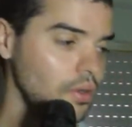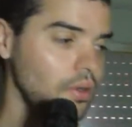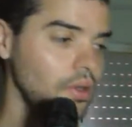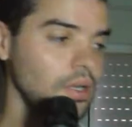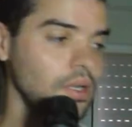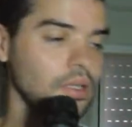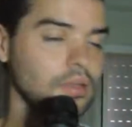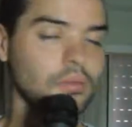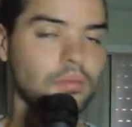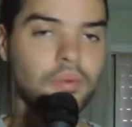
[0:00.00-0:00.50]

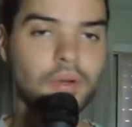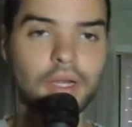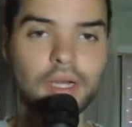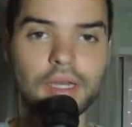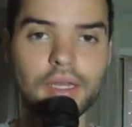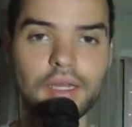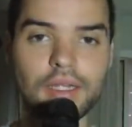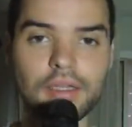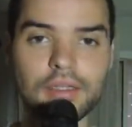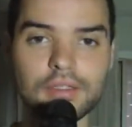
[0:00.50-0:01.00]
olhando
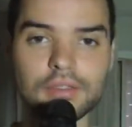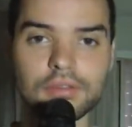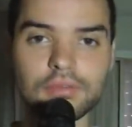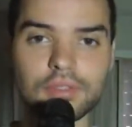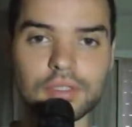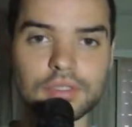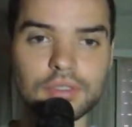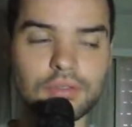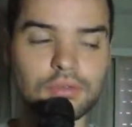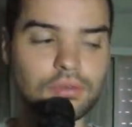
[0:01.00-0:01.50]
para ele de
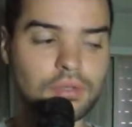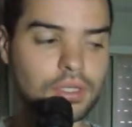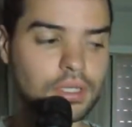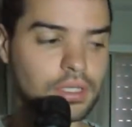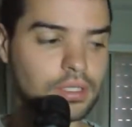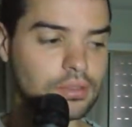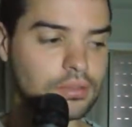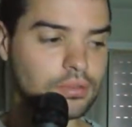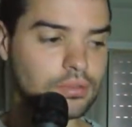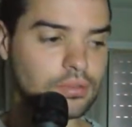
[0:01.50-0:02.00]
vez em
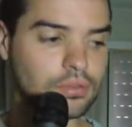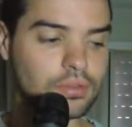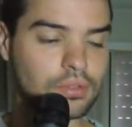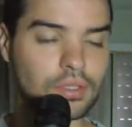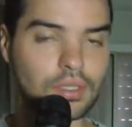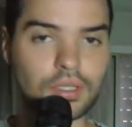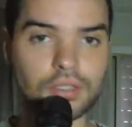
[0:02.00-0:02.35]
quando.